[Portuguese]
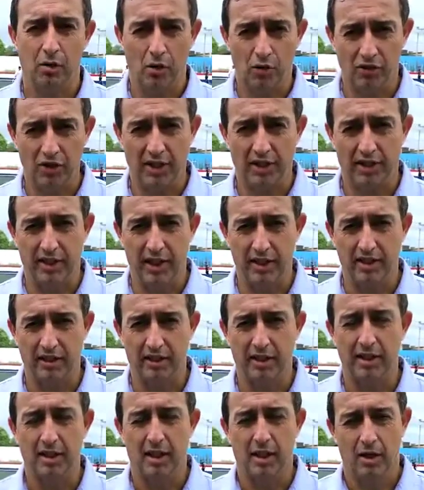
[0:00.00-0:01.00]
com certeza.
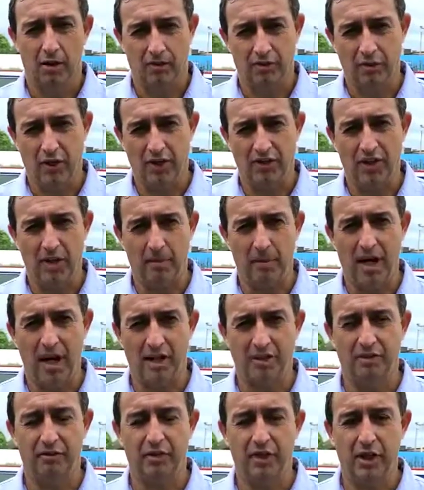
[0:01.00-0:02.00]
Forte
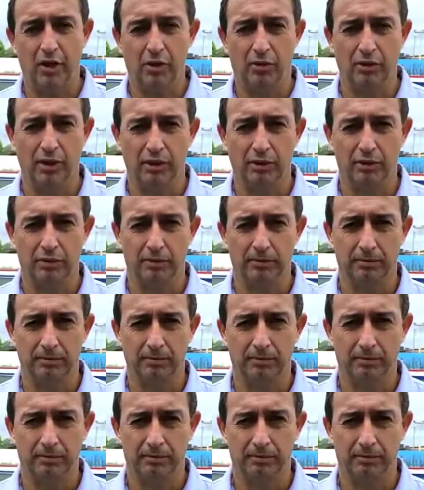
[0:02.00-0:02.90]
abraço e fique com Deus.